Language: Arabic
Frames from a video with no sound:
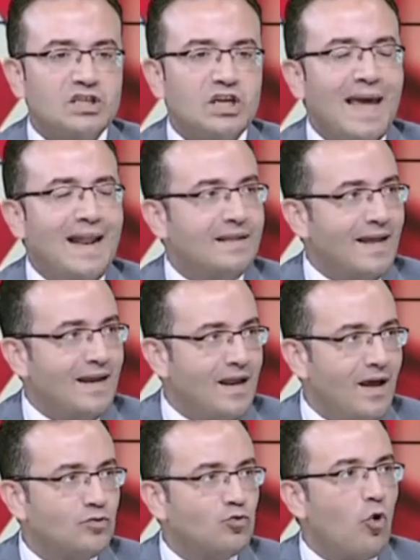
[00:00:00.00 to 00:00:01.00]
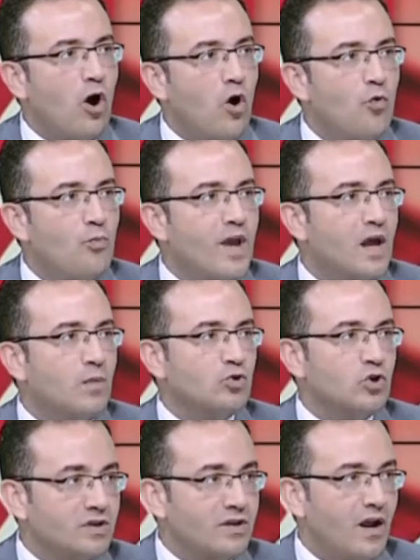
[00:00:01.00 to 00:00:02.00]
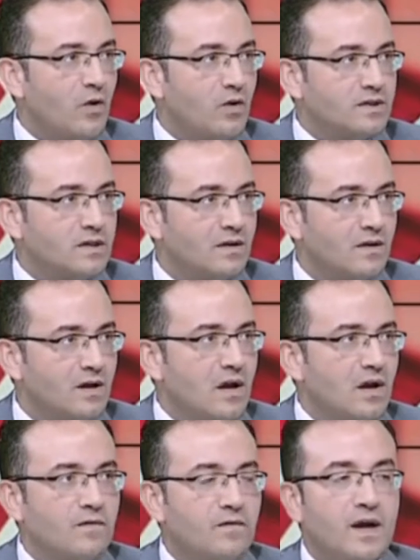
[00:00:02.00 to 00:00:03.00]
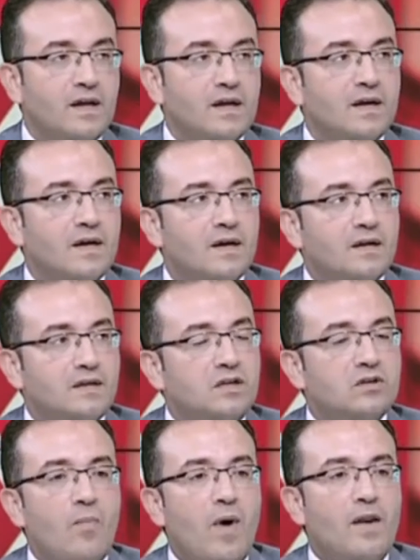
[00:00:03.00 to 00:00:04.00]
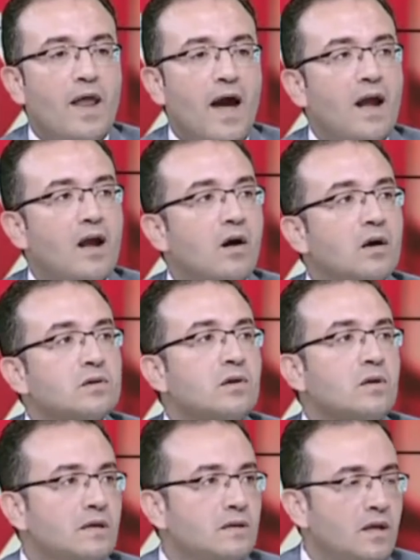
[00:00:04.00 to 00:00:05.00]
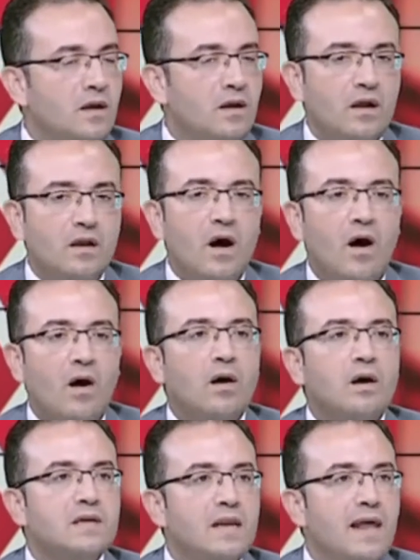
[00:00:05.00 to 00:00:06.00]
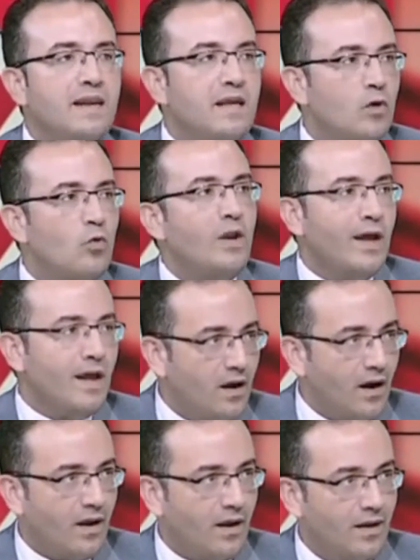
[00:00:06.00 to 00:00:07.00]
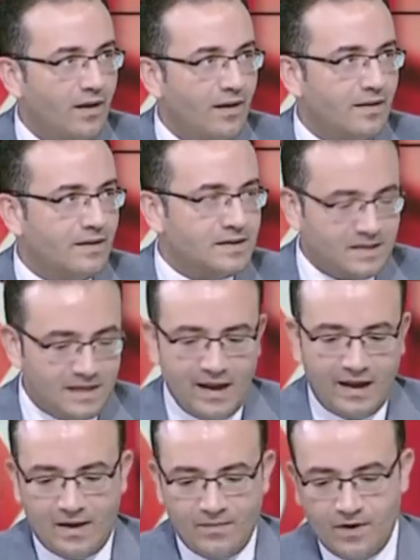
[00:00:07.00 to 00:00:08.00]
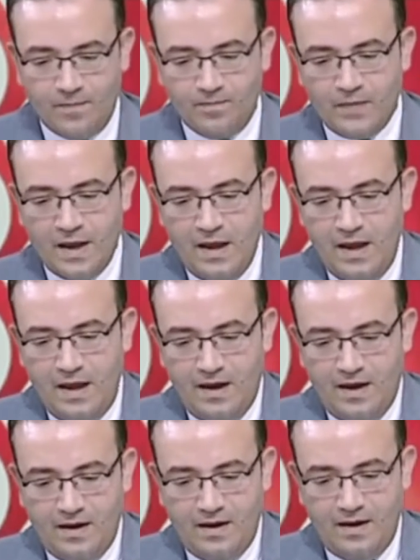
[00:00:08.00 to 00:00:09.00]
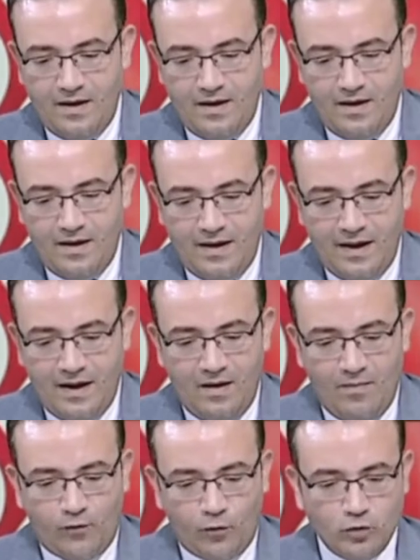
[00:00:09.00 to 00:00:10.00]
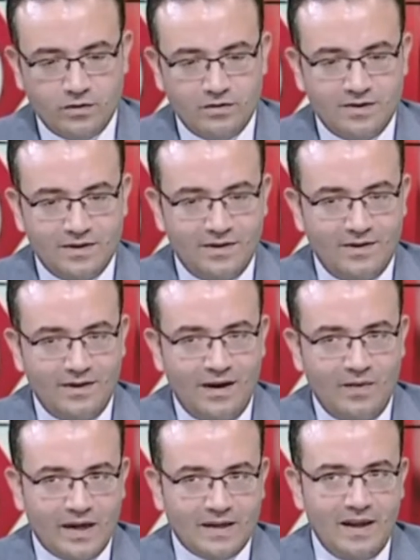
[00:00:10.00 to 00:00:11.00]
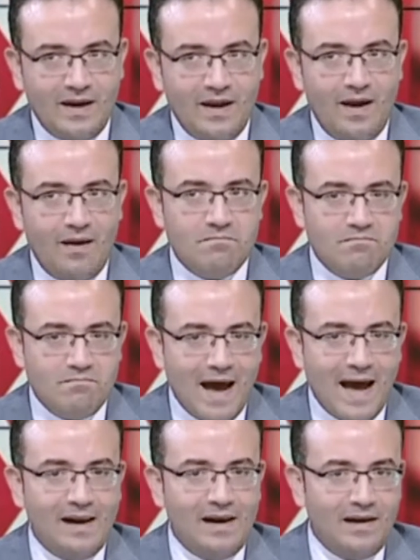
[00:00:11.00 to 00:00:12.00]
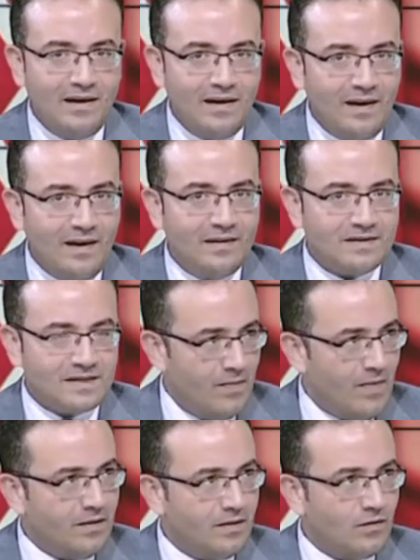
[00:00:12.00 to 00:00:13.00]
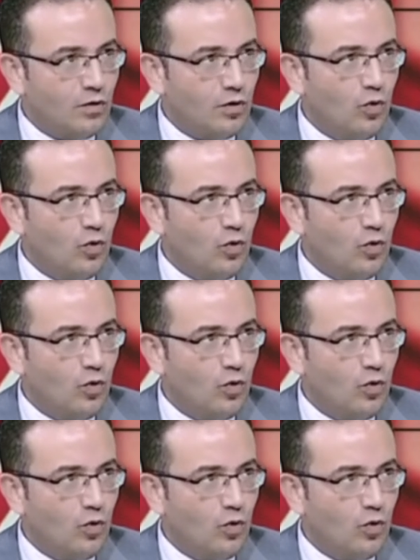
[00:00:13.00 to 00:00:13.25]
اشكال تانية تقاوم بها المضادات الحيويه دي مم. فدي طبعا حاجه خطر جدا لانها قاتله ليك ولغيرك ازاي الكلام ده آه المفروض البكتيريا مع الزمن